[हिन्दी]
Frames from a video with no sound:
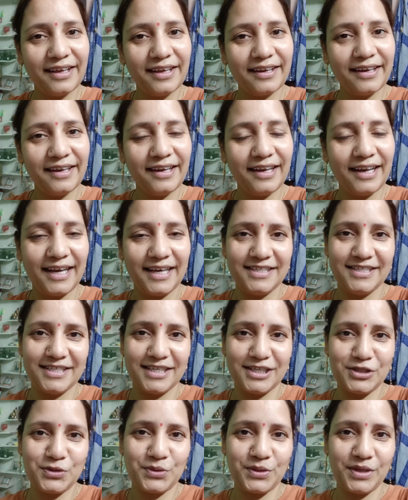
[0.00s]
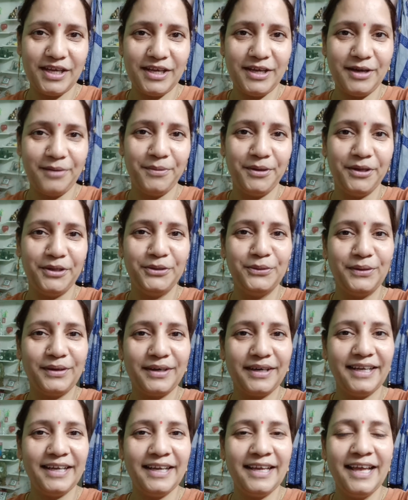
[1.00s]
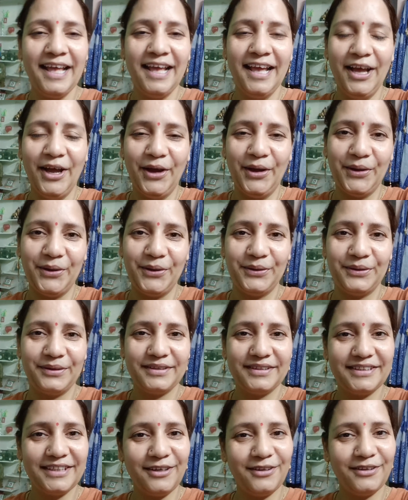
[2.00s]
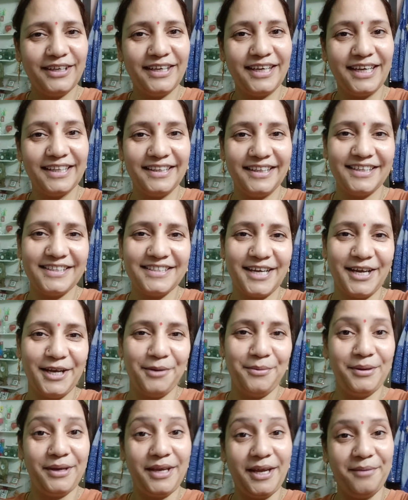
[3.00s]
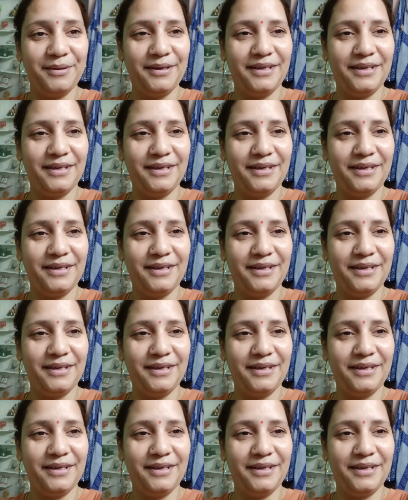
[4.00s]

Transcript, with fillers: देख रहे हैं लाइट जा चुकी है कपड़े धुल रहे हैं और चलो दिखाते हैं आज खाने में क्या